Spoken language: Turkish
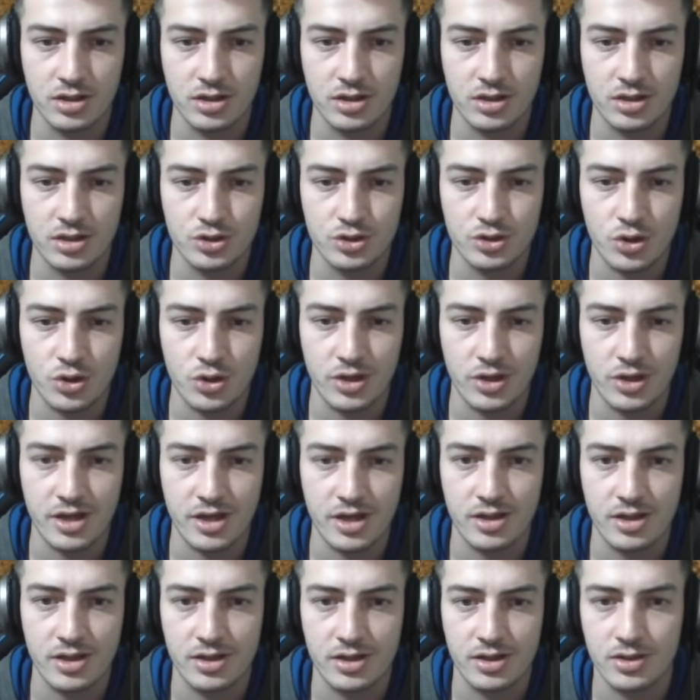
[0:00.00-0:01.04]
şöyle
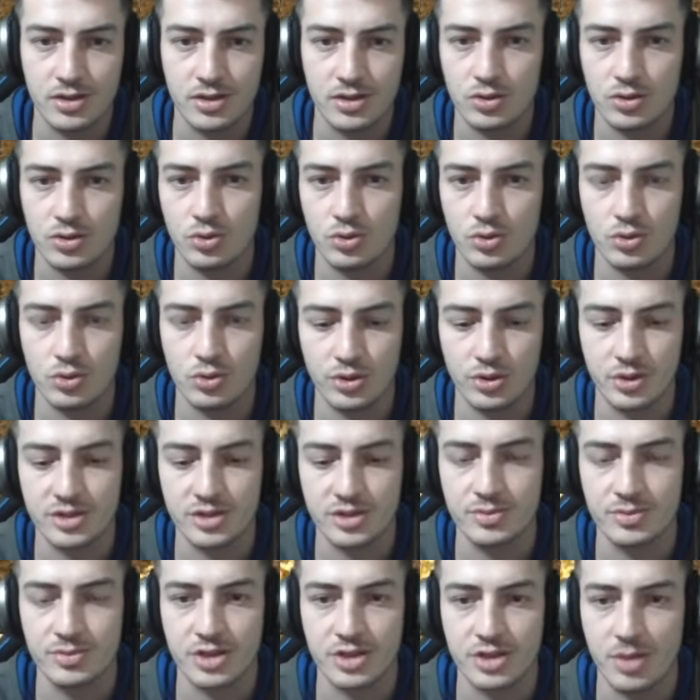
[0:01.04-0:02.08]
günlük
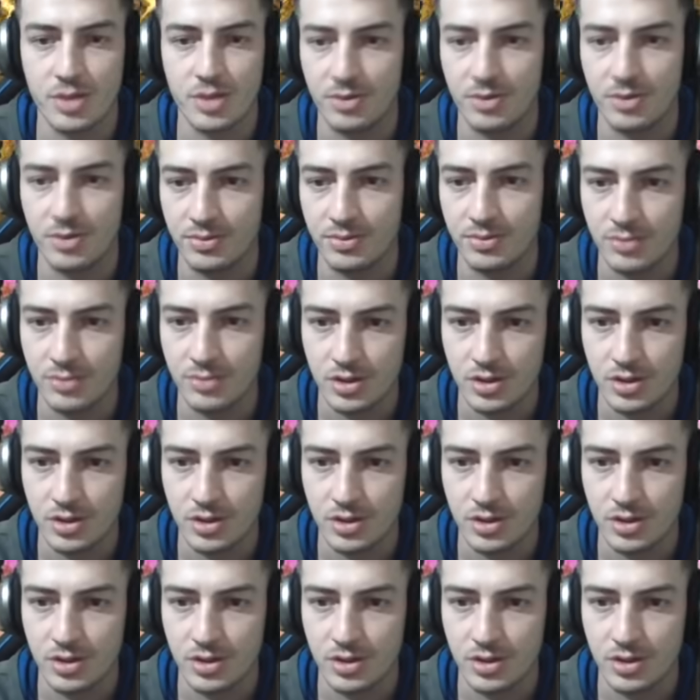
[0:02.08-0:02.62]
questimizi yapalım.